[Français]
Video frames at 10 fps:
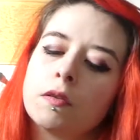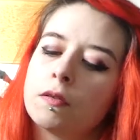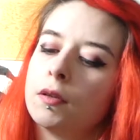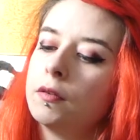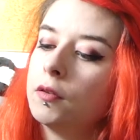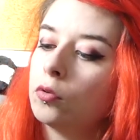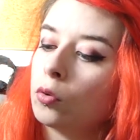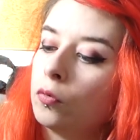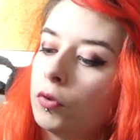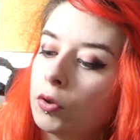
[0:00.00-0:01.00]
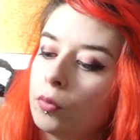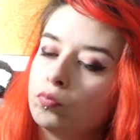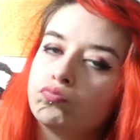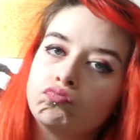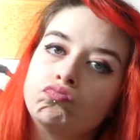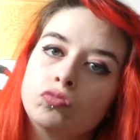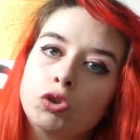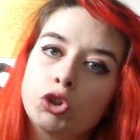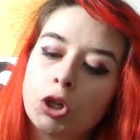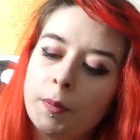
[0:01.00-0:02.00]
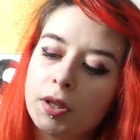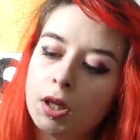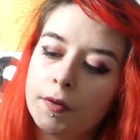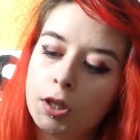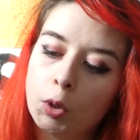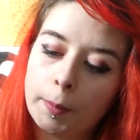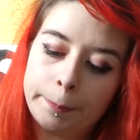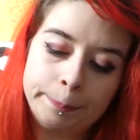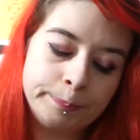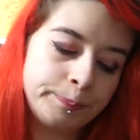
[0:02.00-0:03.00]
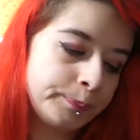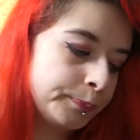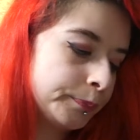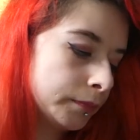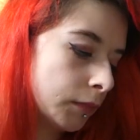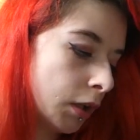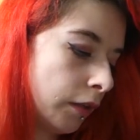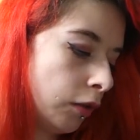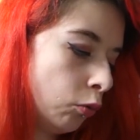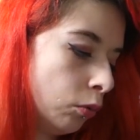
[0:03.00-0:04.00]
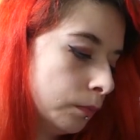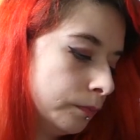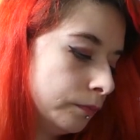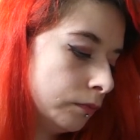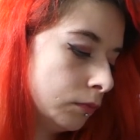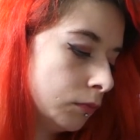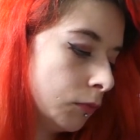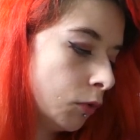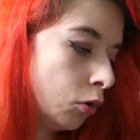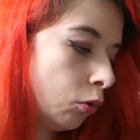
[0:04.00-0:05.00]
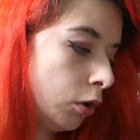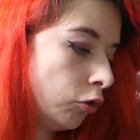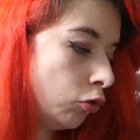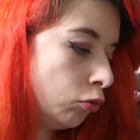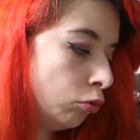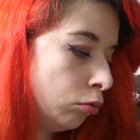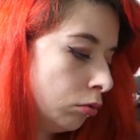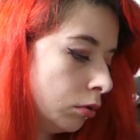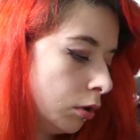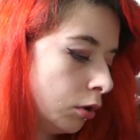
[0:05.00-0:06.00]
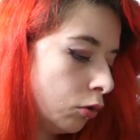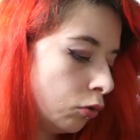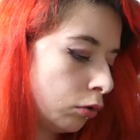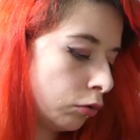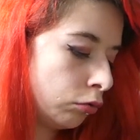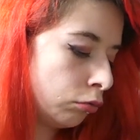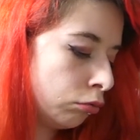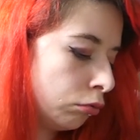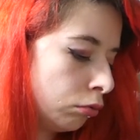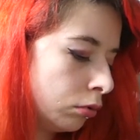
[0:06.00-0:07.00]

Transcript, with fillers: celle-ci sur le vlog. Oh, J'aurais bien travaillé quand même. Un tout On la sous On oh, la sous